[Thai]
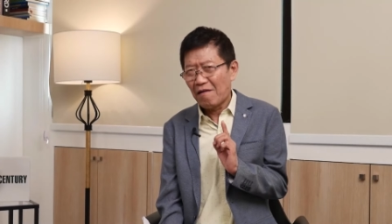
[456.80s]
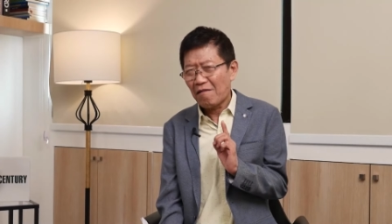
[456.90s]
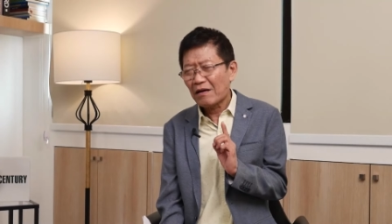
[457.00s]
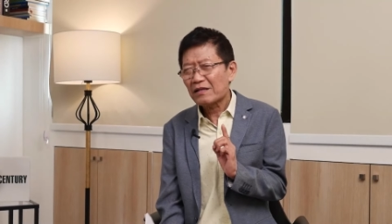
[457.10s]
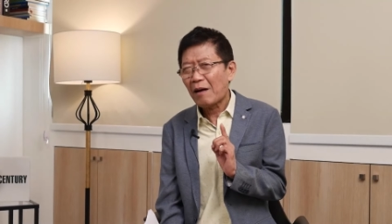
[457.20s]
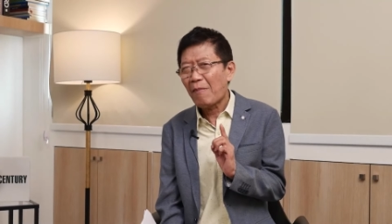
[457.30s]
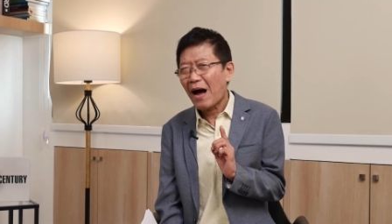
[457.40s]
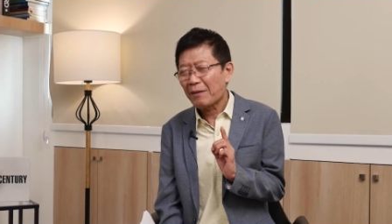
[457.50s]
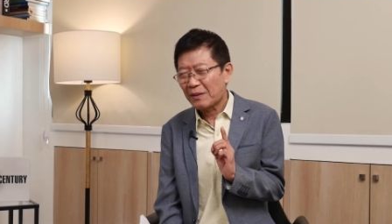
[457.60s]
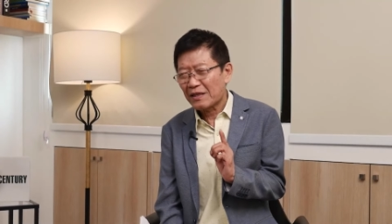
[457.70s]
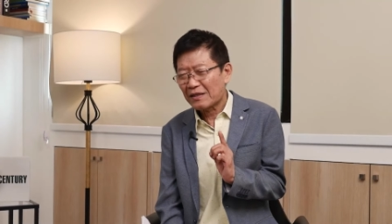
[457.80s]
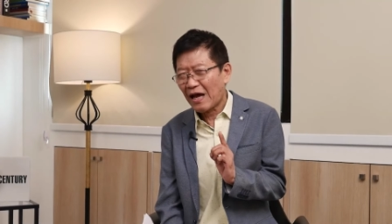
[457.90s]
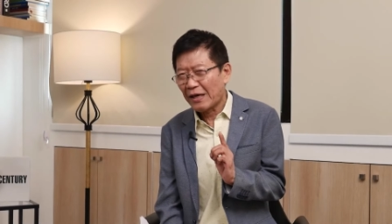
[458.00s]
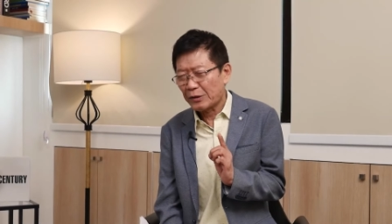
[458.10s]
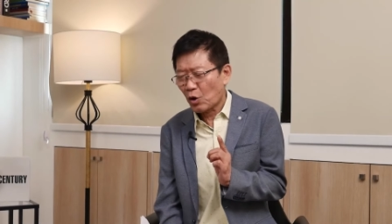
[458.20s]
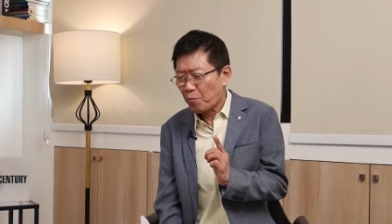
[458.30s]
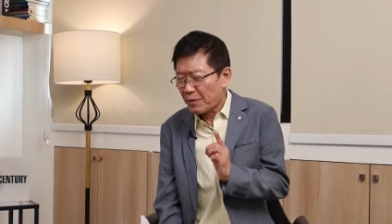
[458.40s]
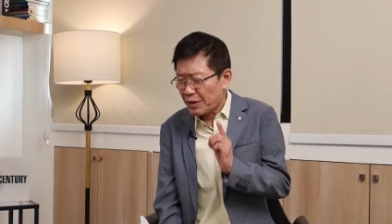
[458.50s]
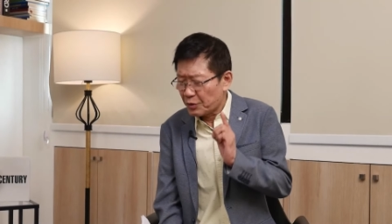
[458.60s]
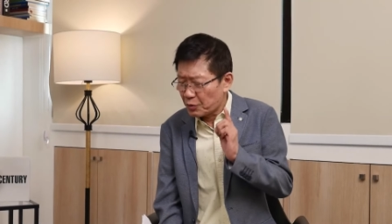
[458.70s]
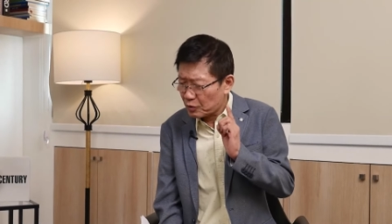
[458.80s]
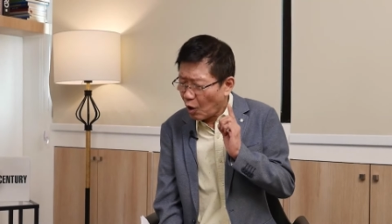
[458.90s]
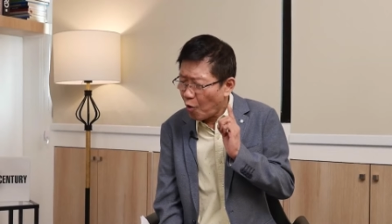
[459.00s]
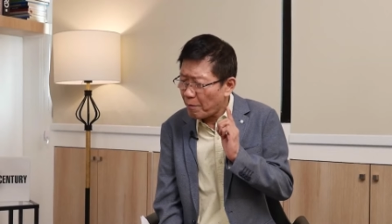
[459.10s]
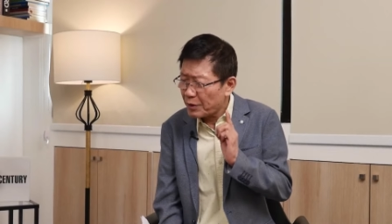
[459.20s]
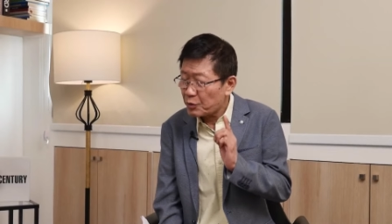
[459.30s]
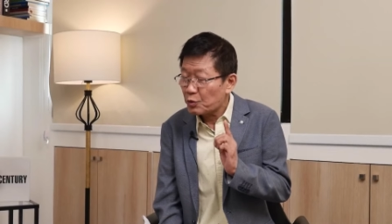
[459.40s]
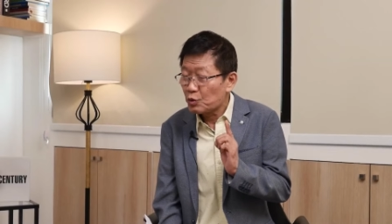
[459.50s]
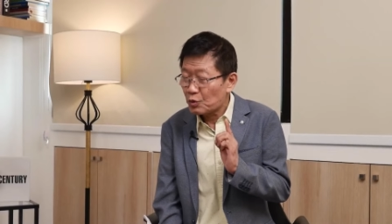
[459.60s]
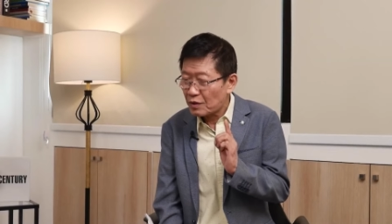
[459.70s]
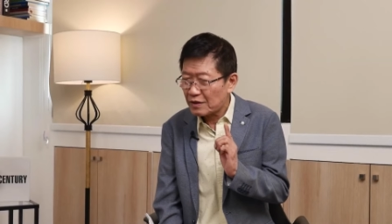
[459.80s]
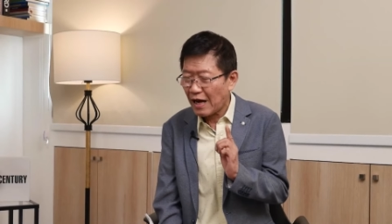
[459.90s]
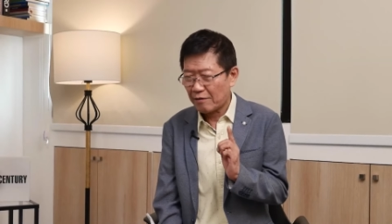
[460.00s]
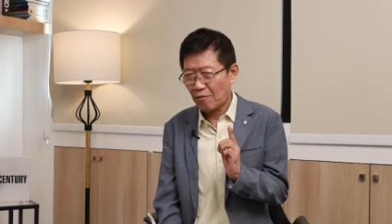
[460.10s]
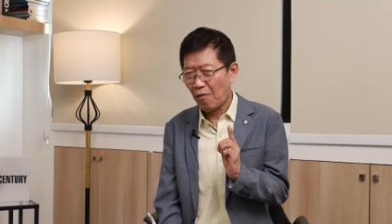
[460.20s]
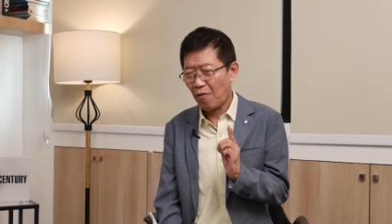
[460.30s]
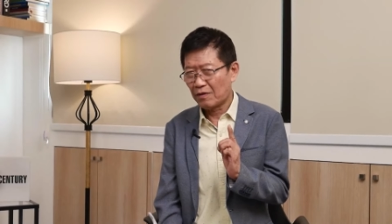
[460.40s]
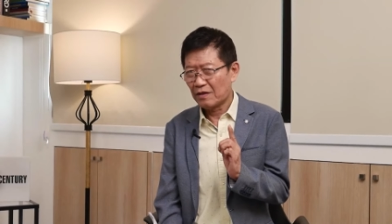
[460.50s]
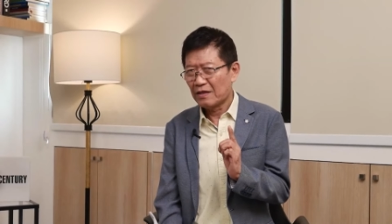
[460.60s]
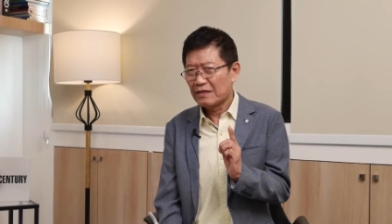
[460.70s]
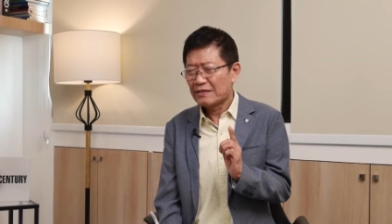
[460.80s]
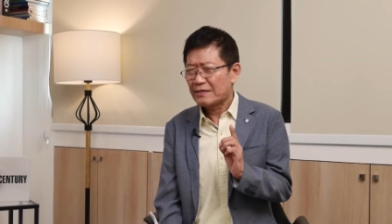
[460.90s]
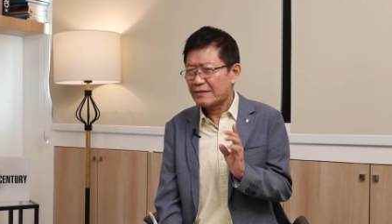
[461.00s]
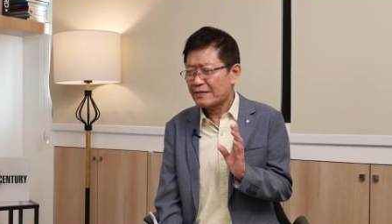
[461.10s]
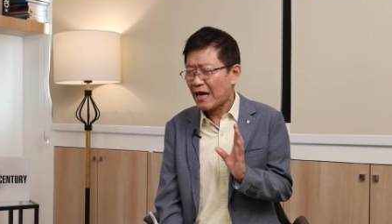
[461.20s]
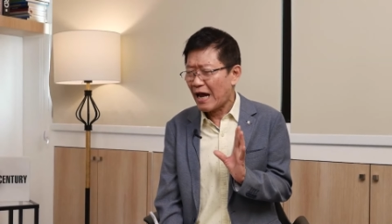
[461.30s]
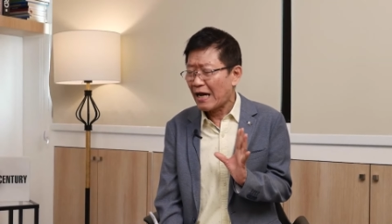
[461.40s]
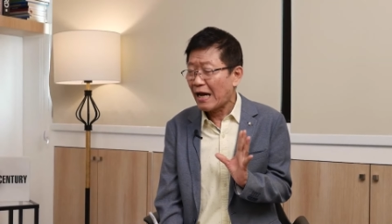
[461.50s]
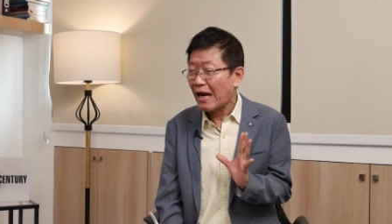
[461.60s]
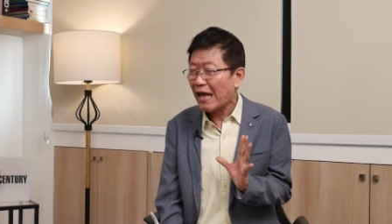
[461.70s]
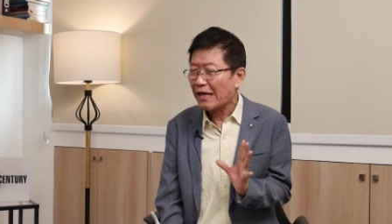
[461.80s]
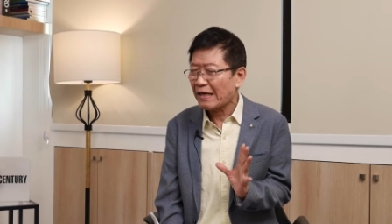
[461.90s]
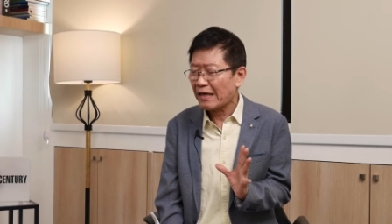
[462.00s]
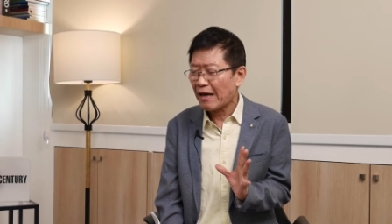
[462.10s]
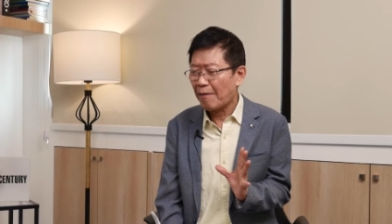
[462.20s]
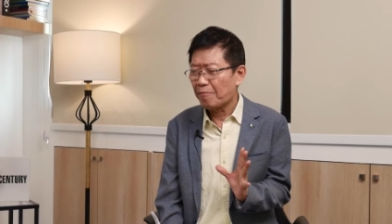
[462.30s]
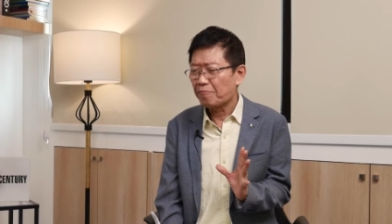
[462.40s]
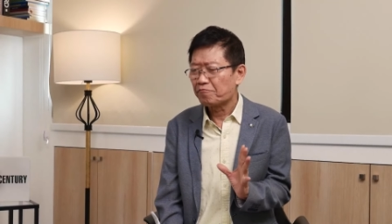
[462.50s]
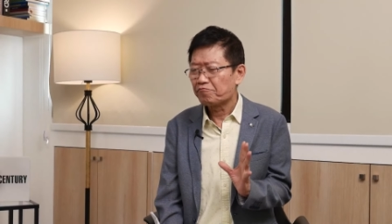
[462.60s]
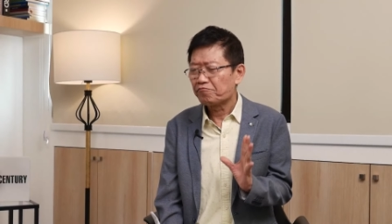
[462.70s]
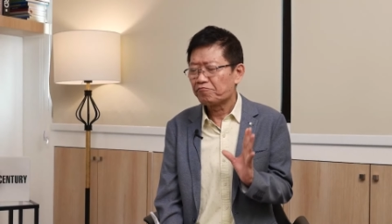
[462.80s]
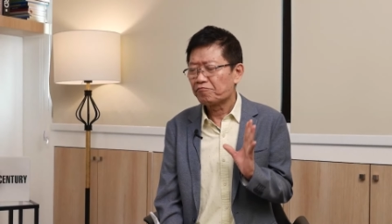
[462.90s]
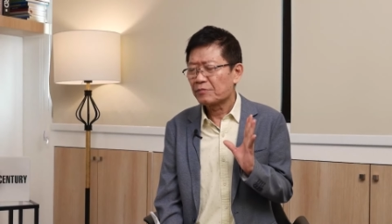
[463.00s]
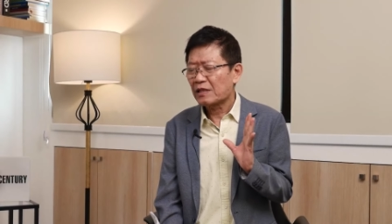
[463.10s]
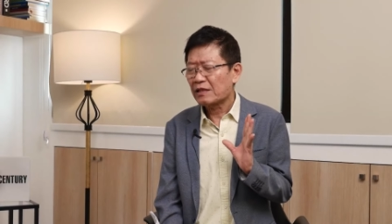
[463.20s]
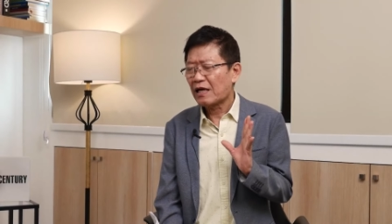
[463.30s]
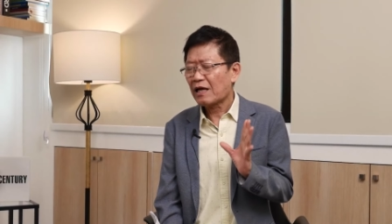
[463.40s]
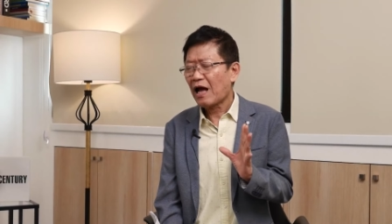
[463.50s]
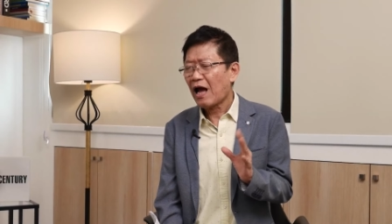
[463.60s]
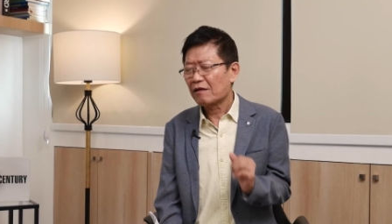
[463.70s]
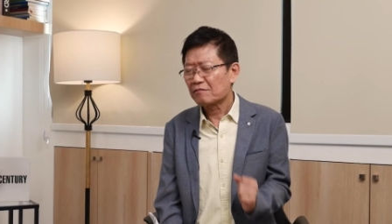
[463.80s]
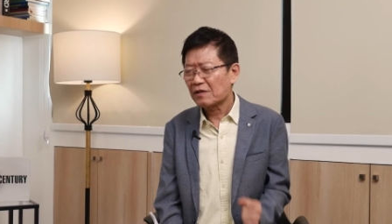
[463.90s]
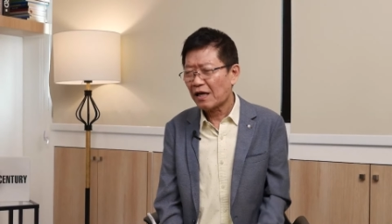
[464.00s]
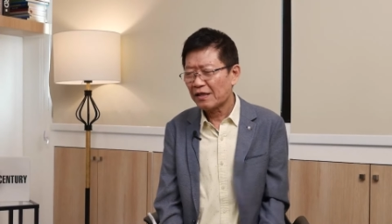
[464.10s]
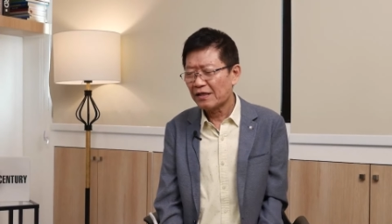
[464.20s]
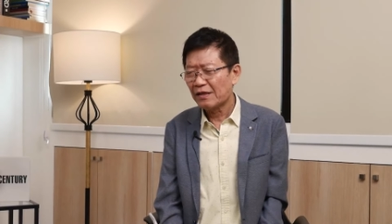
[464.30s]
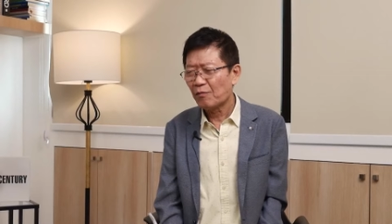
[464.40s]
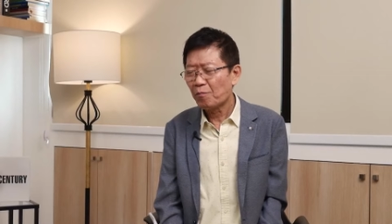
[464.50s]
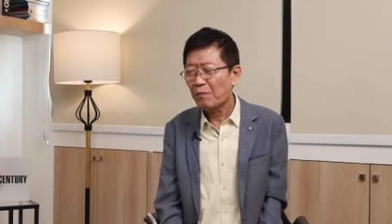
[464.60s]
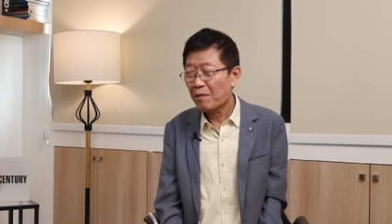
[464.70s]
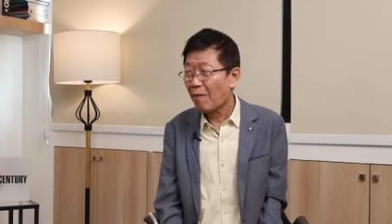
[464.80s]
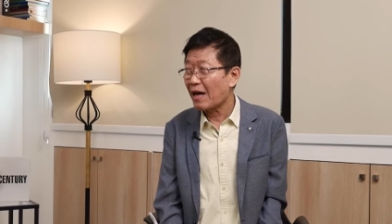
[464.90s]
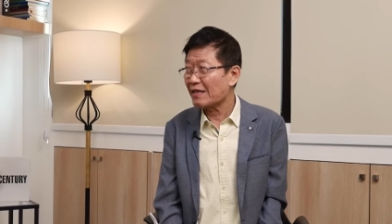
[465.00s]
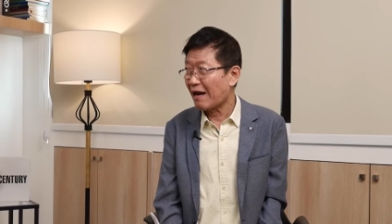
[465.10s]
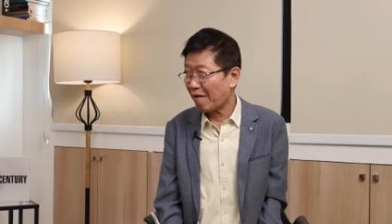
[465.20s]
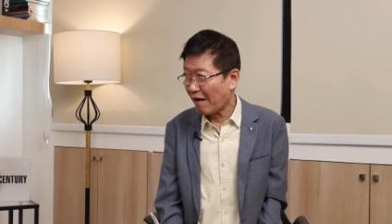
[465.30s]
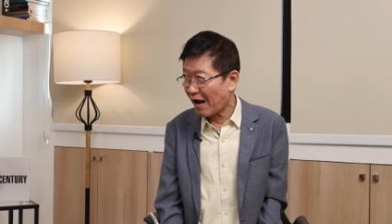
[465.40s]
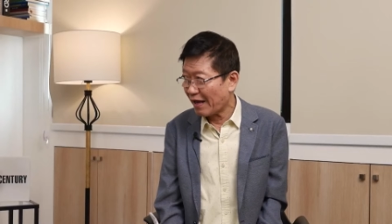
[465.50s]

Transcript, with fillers: รัฐบาลประเทศไทยต้องมีต้องมียุทธศาสตร์ก่อน จะเล่นกับสถานการณ์ในเมียนมาอย่างไร